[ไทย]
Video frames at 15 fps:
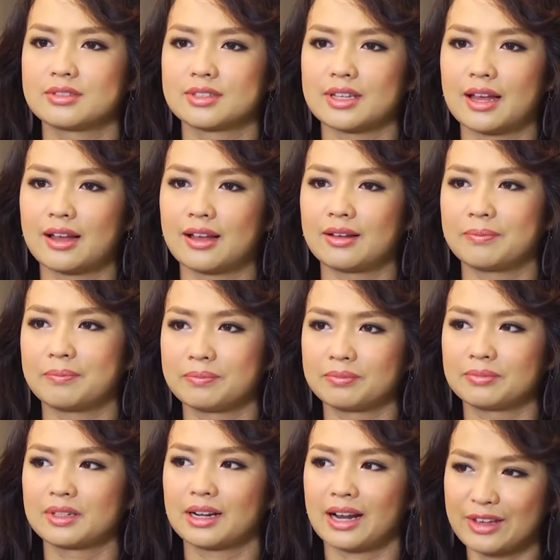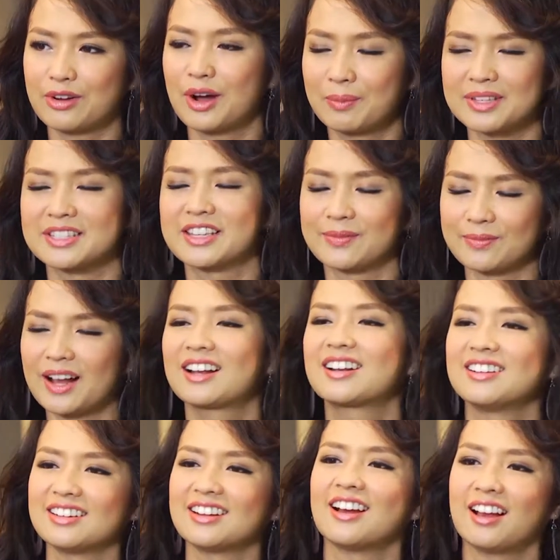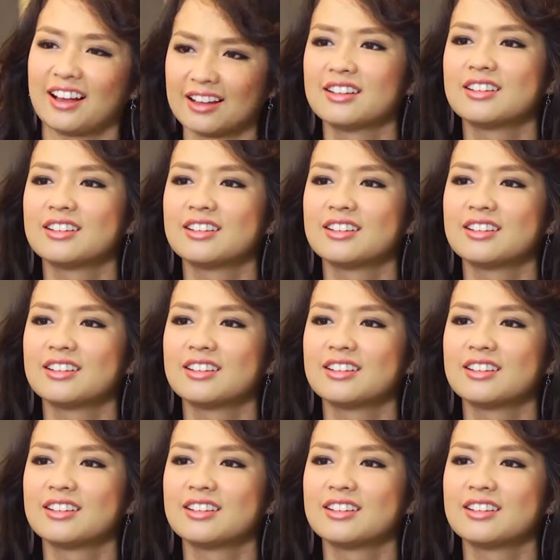จะไกลความเป็นจริงมากขึ้นนะคะ